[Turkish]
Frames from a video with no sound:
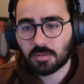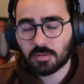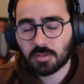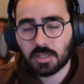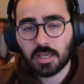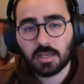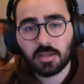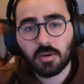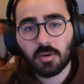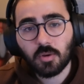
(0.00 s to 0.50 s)

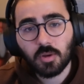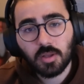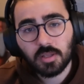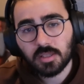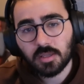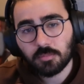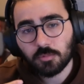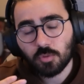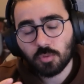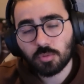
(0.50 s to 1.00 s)
yani o
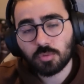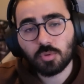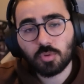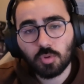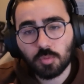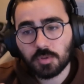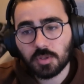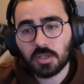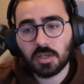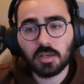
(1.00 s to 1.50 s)
adamla onun
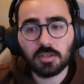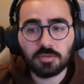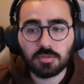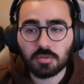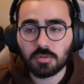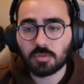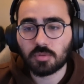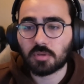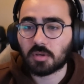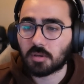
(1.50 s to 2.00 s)

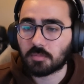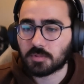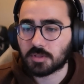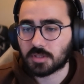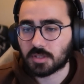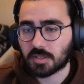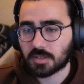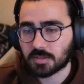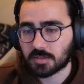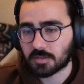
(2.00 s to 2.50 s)
komünikasyonunu
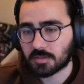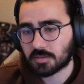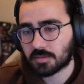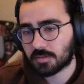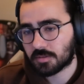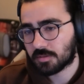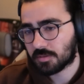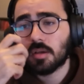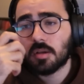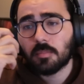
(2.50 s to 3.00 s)
kuramayacaksın.
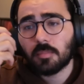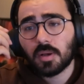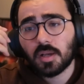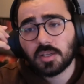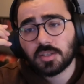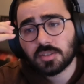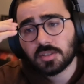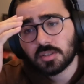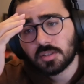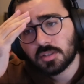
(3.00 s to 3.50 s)

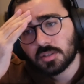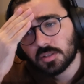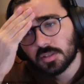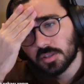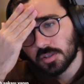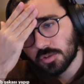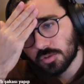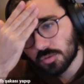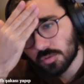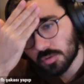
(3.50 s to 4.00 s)
Bence
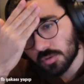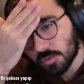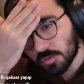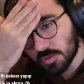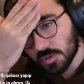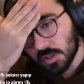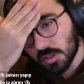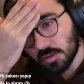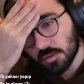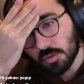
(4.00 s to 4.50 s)
ikinci turda
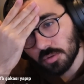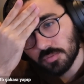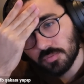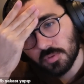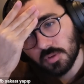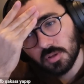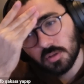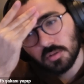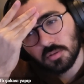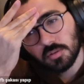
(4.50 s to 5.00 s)
%54
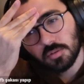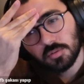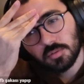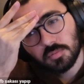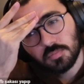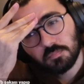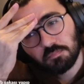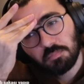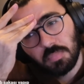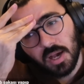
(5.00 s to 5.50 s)
falan
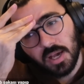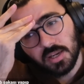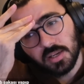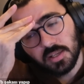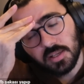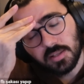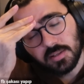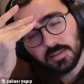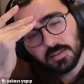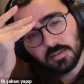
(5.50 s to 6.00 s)
alır. Ben
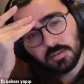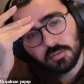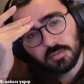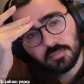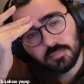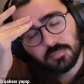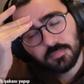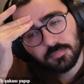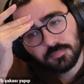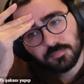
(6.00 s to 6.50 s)
50
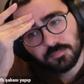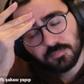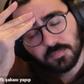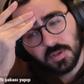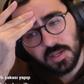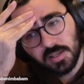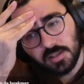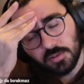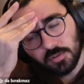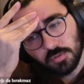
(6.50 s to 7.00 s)

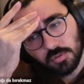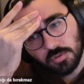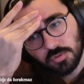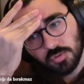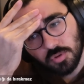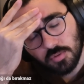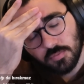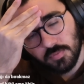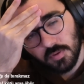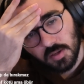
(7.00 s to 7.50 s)
54
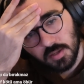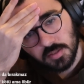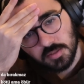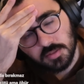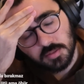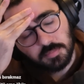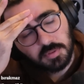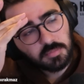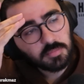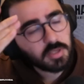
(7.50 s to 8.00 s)
çok
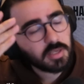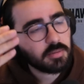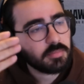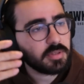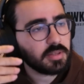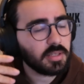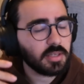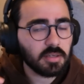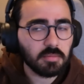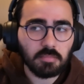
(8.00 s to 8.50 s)
fazla. Bilmiyorum
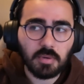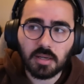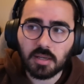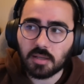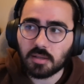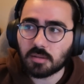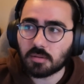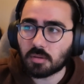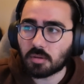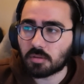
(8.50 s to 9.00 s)
emin değilim. Ben
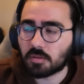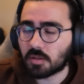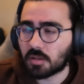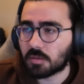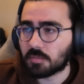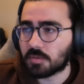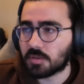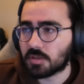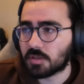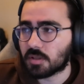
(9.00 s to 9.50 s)
54
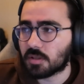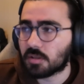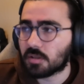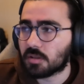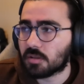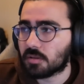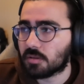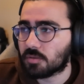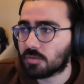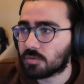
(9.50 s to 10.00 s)

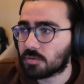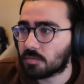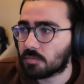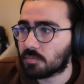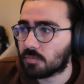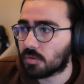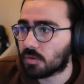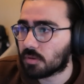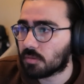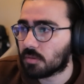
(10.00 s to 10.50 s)
alabileceğini
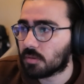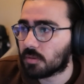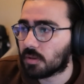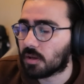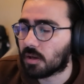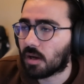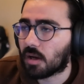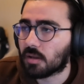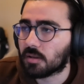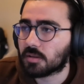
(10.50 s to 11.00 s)
düşünmüyorum
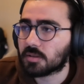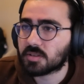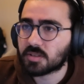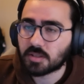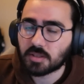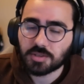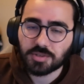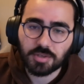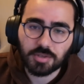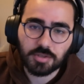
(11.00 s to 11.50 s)
ama alırsa
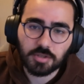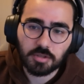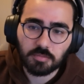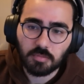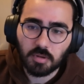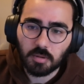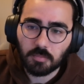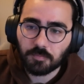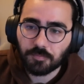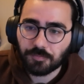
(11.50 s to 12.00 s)
da
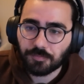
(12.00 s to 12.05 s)
şaşırmam.